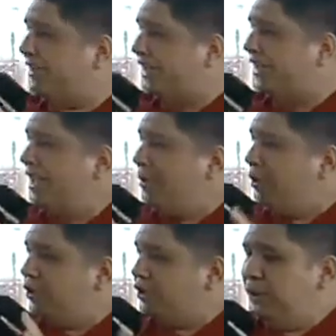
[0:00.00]
ser
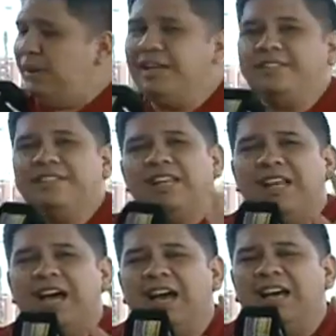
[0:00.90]
posible sin
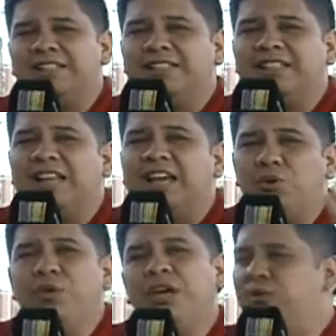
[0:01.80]
la sin la
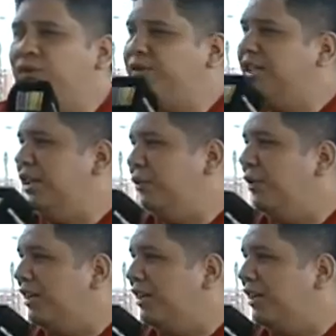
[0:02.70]
ayuda de todo Santa Cruz